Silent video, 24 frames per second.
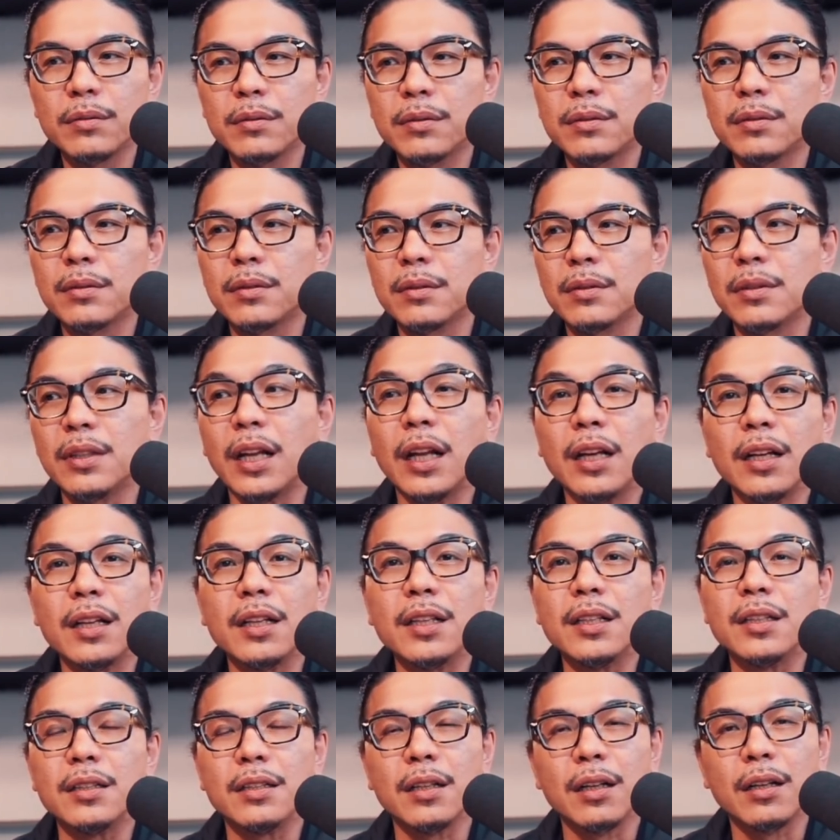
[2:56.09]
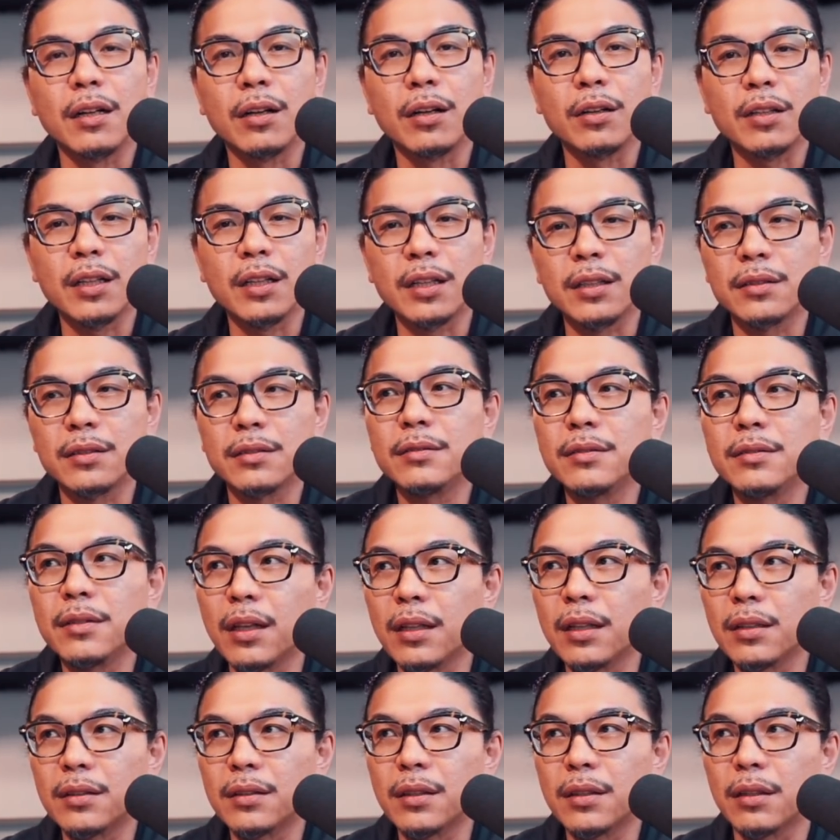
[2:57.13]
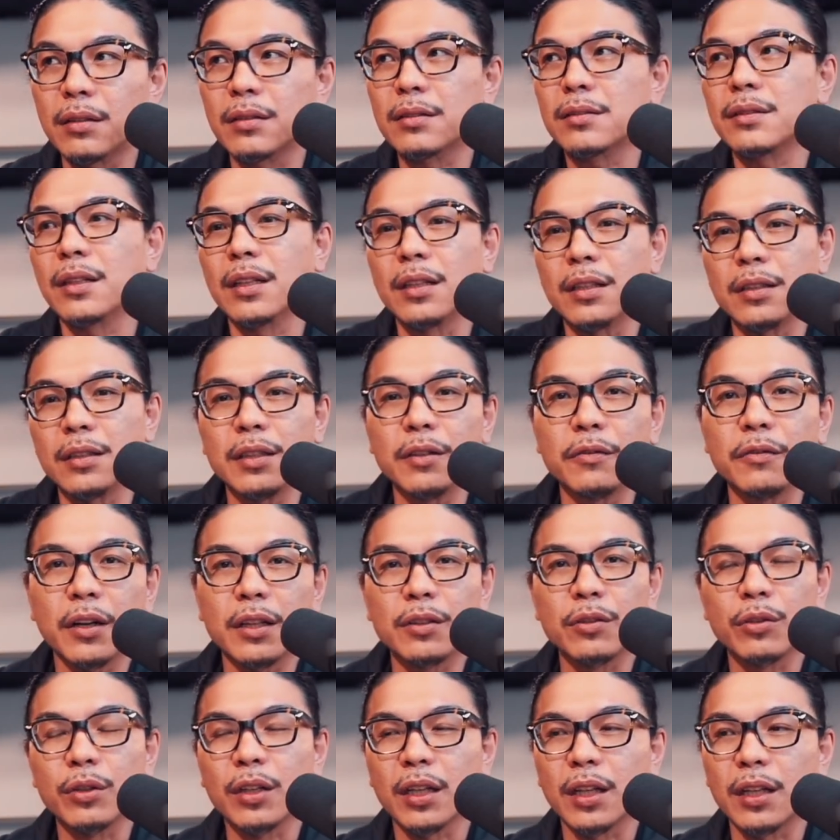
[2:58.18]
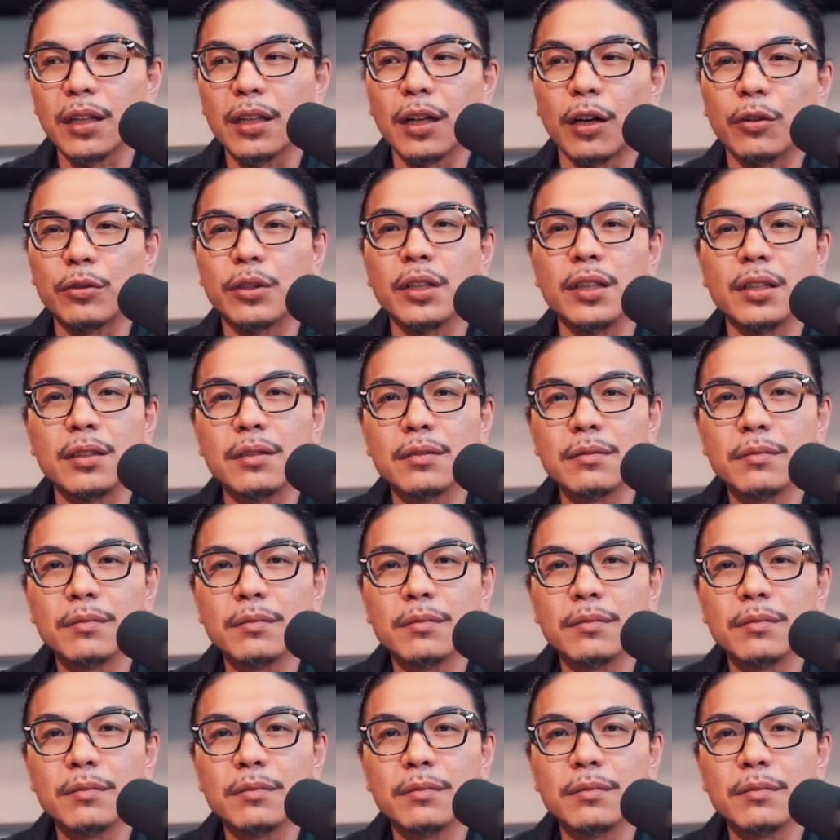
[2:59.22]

能力的哈、哦，可以哎到任何地方都可以搞定，